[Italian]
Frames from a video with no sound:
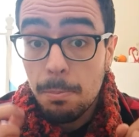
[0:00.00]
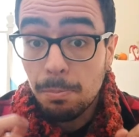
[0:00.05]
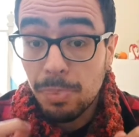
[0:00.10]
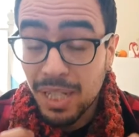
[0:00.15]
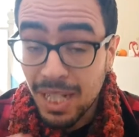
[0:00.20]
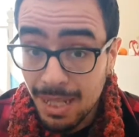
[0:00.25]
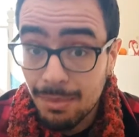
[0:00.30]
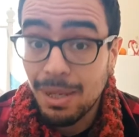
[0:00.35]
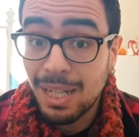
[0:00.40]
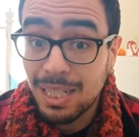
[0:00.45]

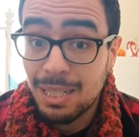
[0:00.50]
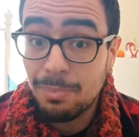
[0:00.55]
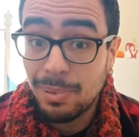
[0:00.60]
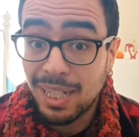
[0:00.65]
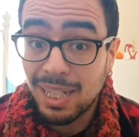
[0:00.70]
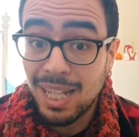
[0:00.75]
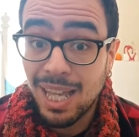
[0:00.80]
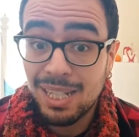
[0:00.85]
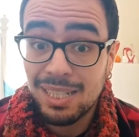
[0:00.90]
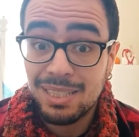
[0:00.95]
Prima di
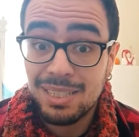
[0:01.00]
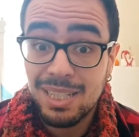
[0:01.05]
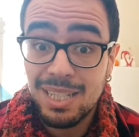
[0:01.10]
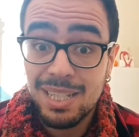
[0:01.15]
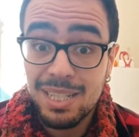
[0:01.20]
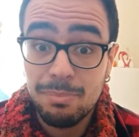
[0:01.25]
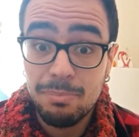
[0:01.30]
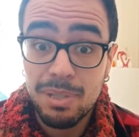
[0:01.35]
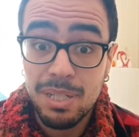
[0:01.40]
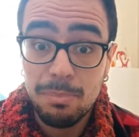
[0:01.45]
parlare di
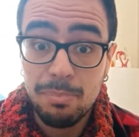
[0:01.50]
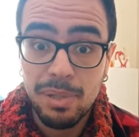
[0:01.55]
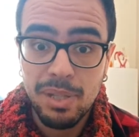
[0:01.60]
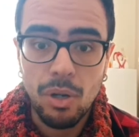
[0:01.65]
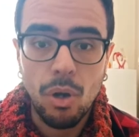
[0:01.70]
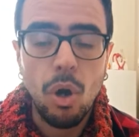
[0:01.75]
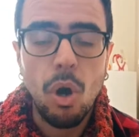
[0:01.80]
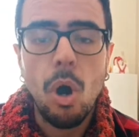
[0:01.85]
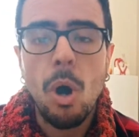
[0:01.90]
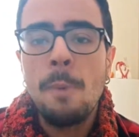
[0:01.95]
libri,
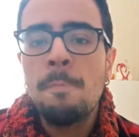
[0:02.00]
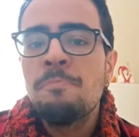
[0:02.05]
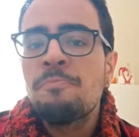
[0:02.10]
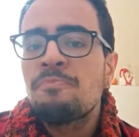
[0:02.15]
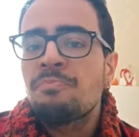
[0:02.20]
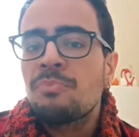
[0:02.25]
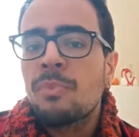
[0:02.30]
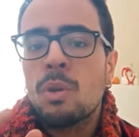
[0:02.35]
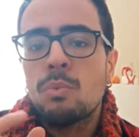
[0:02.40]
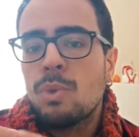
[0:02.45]
però,
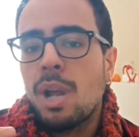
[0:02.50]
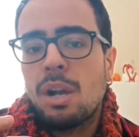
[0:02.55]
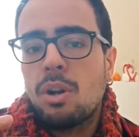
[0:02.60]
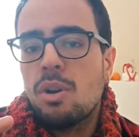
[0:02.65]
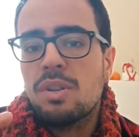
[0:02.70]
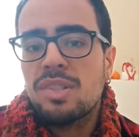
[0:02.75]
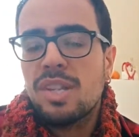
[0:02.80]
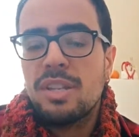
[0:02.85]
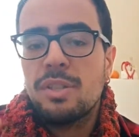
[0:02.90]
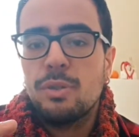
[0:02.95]
una
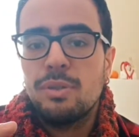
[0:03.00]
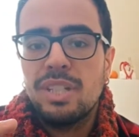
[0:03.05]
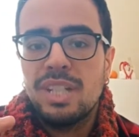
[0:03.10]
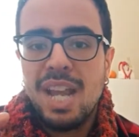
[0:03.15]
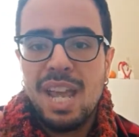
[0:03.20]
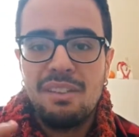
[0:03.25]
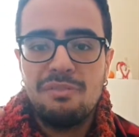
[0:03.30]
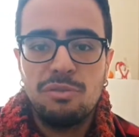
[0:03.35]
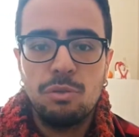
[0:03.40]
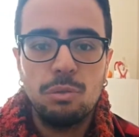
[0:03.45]
cosa io
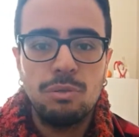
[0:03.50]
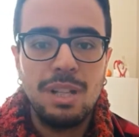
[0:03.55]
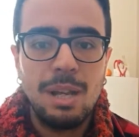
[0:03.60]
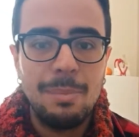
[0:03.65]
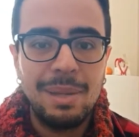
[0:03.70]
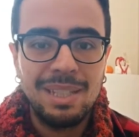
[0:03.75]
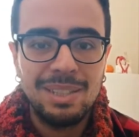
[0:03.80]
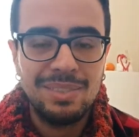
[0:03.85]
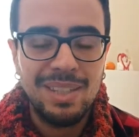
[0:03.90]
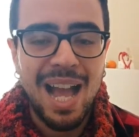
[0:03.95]
direi
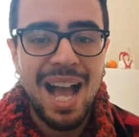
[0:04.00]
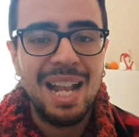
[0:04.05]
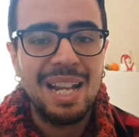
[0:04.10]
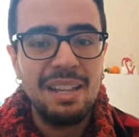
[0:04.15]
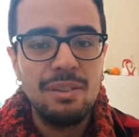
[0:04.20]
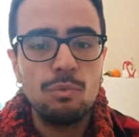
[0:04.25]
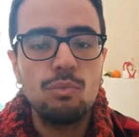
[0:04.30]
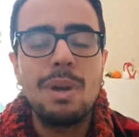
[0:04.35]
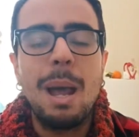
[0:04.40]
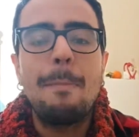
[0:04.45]

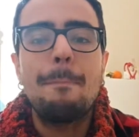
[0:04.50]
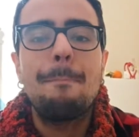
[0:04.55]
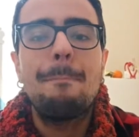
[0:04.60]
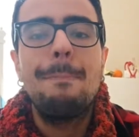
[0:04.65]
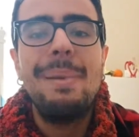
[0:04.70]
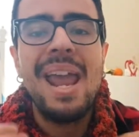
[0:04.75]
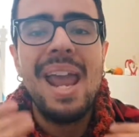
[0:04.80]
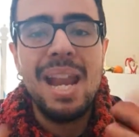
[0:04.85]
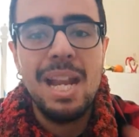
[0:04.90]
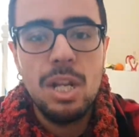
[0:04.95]
fondamentale, un
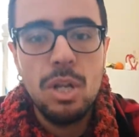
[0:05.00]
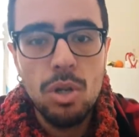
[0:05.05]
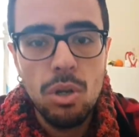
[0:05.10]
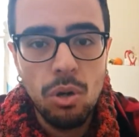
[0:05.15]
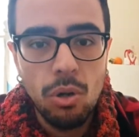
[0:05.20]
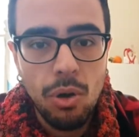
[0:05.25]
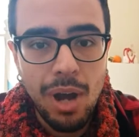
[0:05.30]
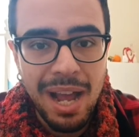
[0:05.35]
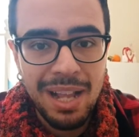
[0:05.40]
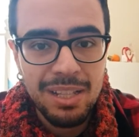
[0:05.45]

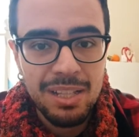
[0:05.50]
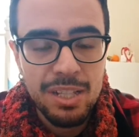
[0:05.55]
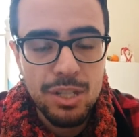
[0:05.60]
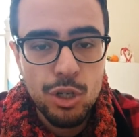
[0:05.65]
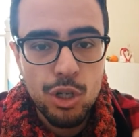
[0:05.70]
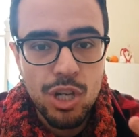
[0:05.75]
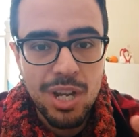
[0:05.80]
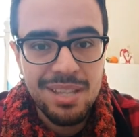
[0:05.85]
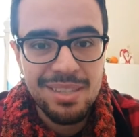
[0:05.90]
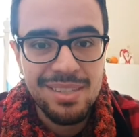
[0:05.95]
appello agli
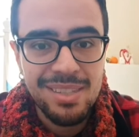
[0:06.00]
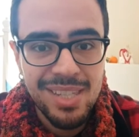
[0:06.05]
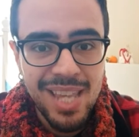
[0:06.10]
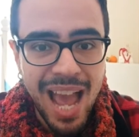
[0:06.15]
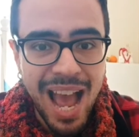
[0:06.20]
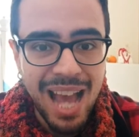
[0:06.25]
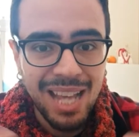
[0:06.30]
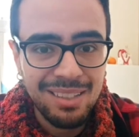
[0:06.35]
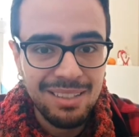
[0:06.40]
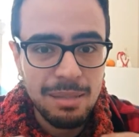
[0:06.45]

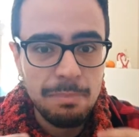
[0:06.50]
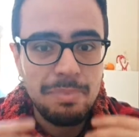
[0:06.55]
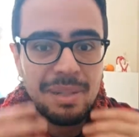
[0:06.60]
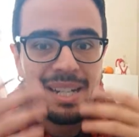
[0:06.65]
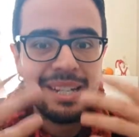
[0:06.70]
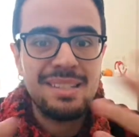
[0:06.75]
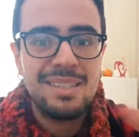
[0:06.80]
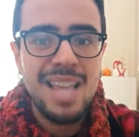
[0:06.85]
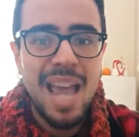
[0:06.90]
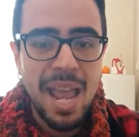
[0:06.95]
scienziati
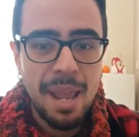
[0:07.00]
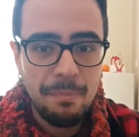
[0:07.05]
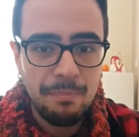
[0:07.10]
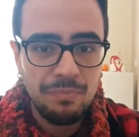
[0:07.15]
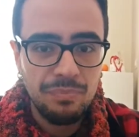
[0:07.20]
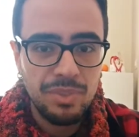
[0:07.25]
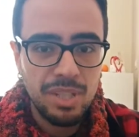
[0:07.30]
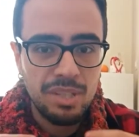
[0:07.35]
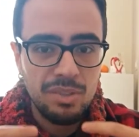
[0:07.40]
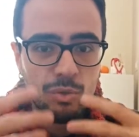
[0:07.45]

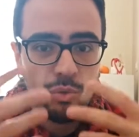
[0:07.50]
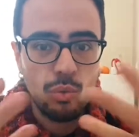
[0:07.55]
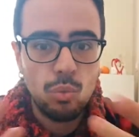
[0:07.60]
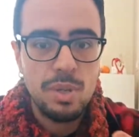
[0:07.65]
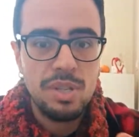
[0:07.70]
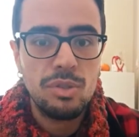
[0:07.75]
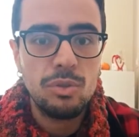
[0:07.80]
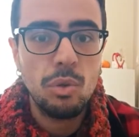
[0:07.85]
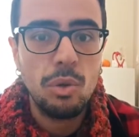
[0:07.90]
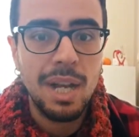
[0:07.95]
presenti su
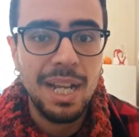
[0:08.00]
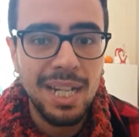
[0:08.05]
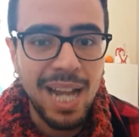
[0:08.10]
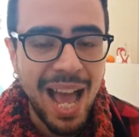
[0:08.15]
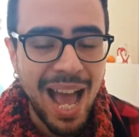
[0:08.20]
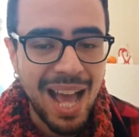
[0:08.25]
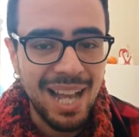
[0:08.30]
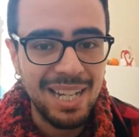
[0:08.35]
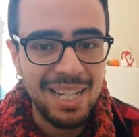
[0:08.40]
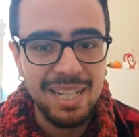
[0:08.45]
questo
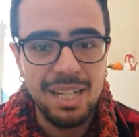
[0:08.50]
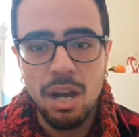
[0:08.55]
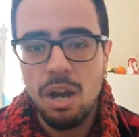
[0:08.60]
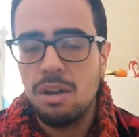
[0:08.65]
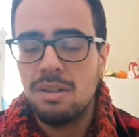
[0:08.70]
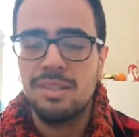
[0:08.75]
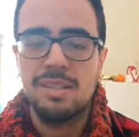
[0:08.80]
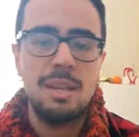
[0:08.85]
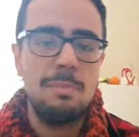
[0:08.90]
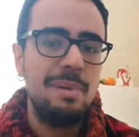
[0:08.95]
canale,
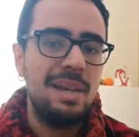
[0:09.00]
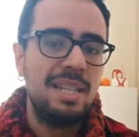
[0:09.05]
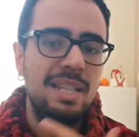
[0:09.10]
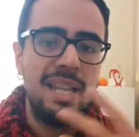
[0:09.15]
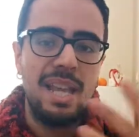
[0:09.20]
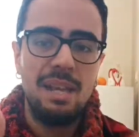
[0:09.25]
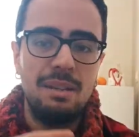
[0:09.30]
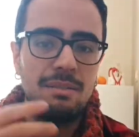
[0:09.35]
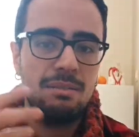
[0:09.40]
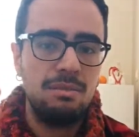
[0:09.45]
no?
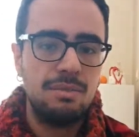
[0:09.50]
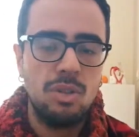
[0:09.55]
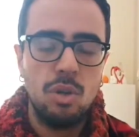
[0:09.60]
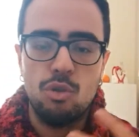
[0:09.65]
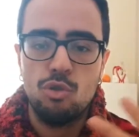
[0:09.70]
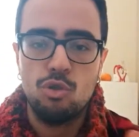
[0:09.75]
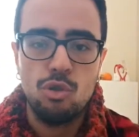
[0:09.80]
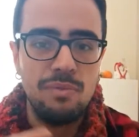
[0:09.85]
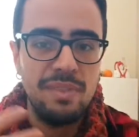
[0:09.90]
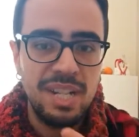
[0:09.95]
Sapete, non
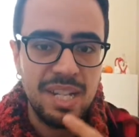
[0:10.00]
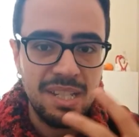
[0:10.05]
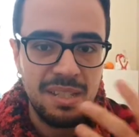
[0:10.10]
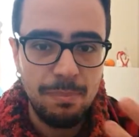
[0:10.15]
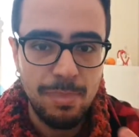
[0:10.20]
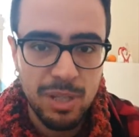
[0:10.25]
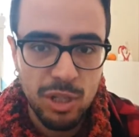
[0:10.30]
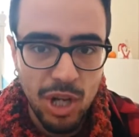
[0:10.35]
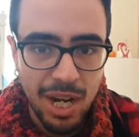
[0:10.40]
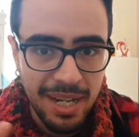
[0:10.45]
so, giovani
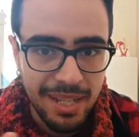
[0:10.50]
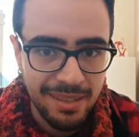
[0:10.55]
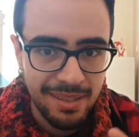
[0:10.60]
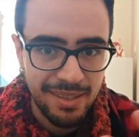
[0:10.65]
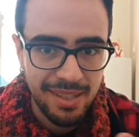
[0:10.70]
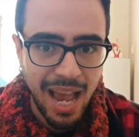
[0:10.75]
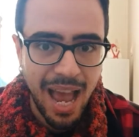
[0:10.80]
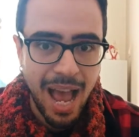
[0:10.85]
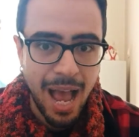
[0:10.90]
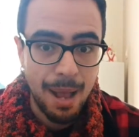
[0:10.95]

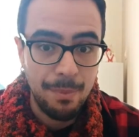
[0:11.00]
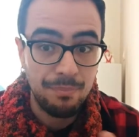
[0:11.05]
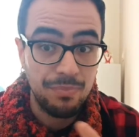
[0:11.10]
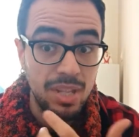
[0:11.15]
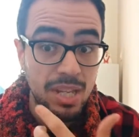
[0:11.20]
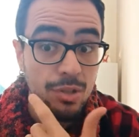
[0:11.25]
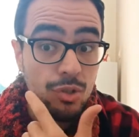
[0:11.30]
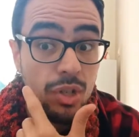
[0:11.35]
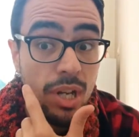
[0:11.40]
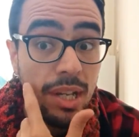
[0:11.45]

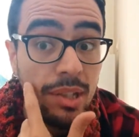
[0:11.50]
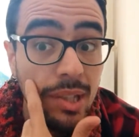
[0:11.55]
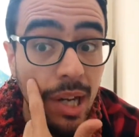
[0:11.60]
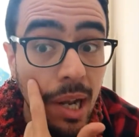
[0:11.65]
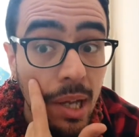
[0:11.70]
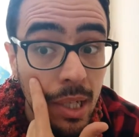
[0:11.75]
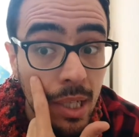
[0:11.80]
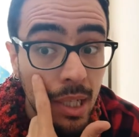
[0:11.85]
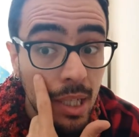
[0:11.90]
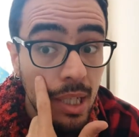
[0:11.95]
specializzandi,
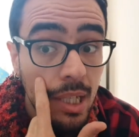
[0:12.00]
eccetera.